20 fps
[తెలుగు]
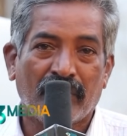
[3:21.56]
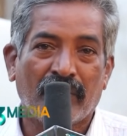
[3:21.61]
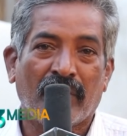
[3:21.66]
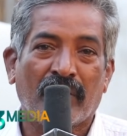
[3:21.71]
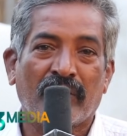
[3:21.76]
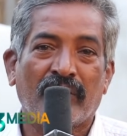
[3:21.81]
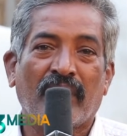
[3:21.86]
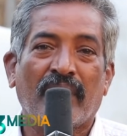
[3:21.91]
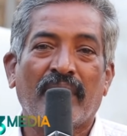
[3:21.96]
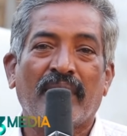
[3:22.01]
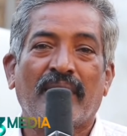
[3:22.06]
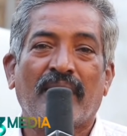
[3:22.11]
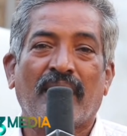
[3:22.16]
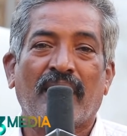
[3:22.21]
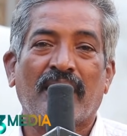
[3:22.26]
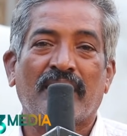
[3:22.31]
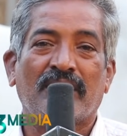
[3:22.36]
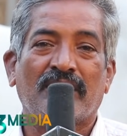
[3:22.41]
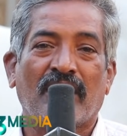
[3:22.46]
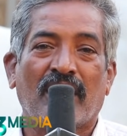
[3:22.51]
వ్యవసాయానికి
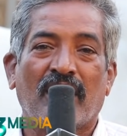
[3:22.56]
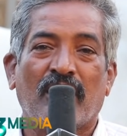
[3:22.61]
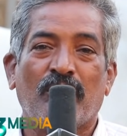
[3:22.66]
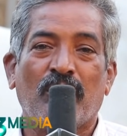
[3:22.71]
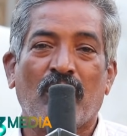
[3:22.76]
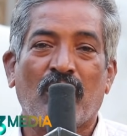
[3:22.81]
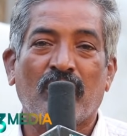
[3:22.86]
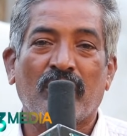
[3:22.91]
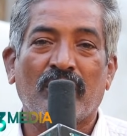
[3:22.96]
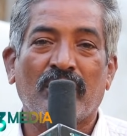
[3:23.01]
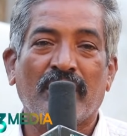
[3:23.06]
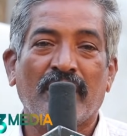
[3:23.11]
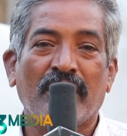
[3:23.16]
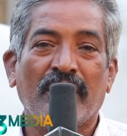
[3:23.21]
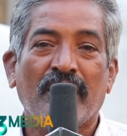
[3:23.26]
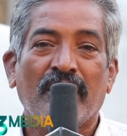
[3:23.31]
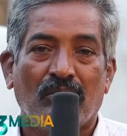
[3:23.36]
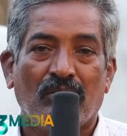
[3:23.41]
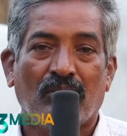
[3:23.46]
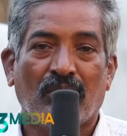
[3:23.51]
కూడా చాలా బాగుంది
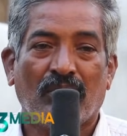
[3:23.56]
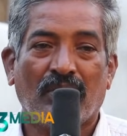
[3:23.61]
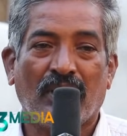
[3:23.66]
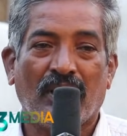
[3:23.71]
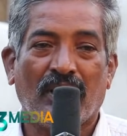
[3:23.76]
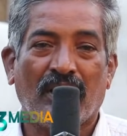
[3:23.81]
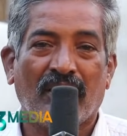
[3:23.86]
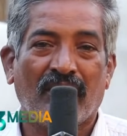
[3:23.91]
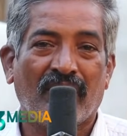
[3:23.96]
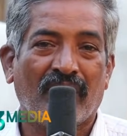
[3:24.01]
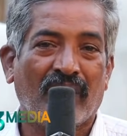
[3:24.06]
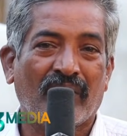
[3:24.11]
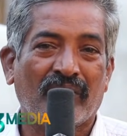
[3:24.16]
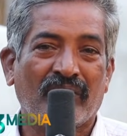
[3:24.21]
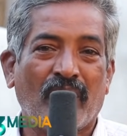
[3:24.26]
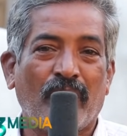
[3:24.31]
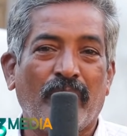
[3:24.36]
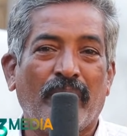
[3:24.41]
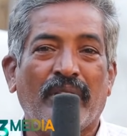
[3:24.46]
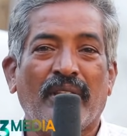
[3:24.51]
ఒక
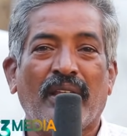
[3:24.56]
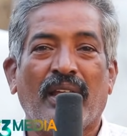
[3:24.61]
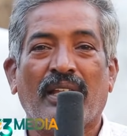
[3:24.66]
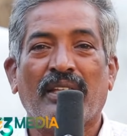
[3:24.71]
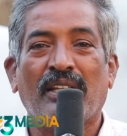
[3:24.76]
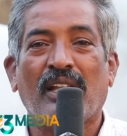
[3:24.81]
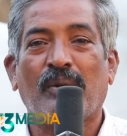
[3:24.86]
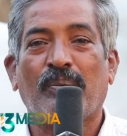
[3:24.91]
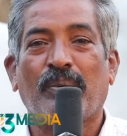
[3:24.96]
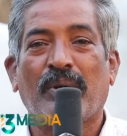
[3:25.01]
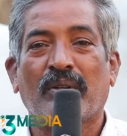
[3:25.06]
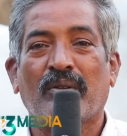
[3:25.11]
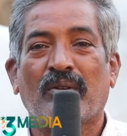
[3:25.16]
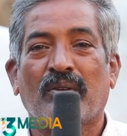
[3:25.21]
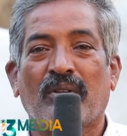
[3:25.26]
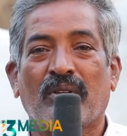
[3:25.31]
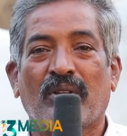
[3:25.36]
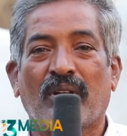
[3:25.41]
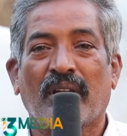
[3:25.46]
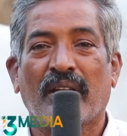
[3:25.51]
వ్యవసాయం మీద
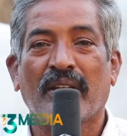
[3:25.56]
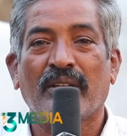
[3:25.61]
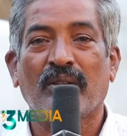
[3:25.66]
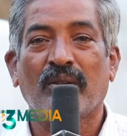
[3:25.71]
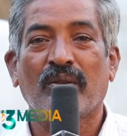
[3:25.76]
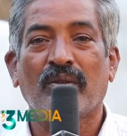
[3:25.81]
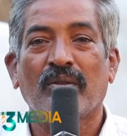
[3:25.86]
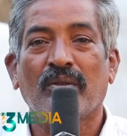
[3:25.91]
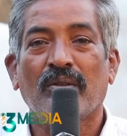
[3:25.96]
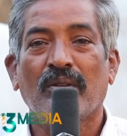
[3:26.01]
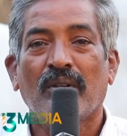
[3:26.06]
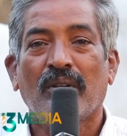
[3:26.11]
ఆధారపడకూడదు రైతులు